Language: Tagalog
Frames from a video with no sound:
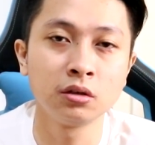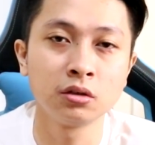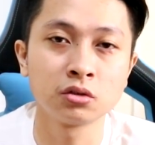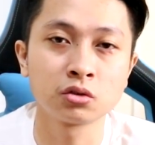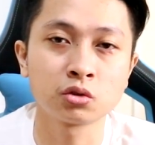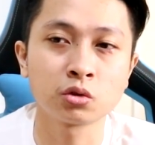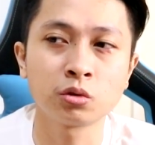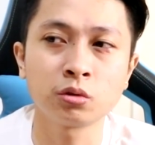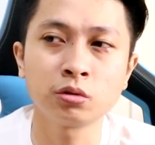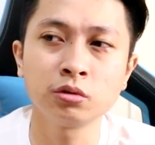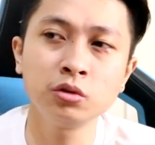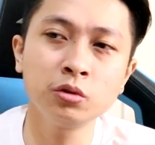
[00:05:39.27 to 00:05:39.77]

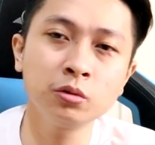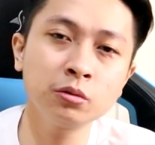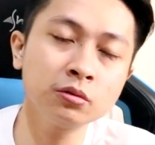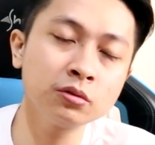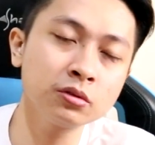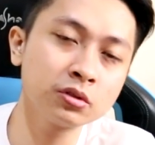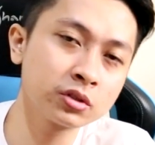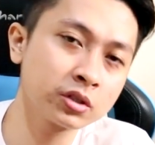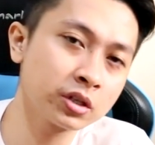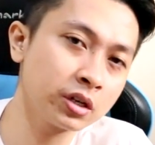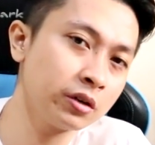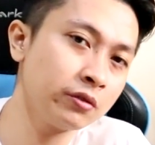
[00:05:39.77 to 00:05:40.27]
So, yung
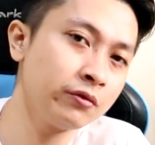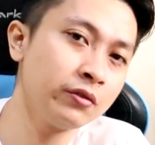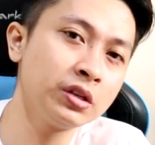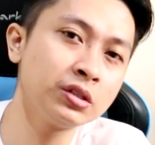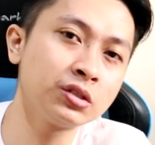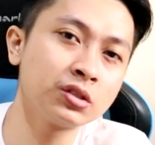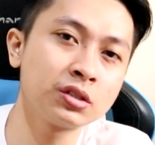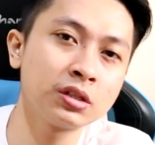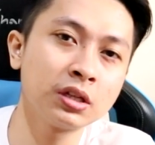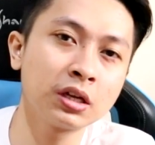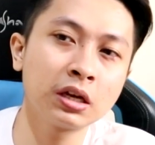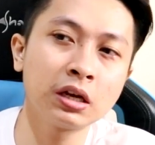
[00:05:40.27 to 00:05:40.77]

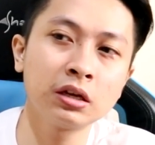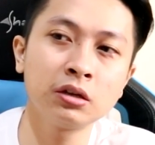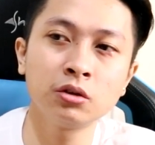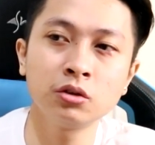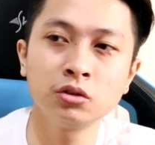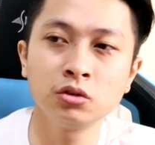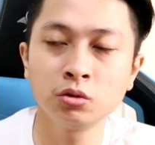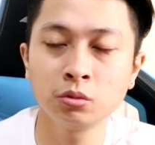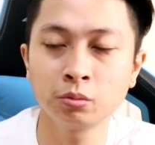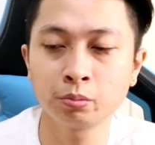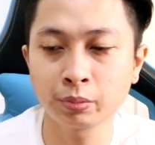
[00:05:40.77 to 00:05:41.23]
service na ganun,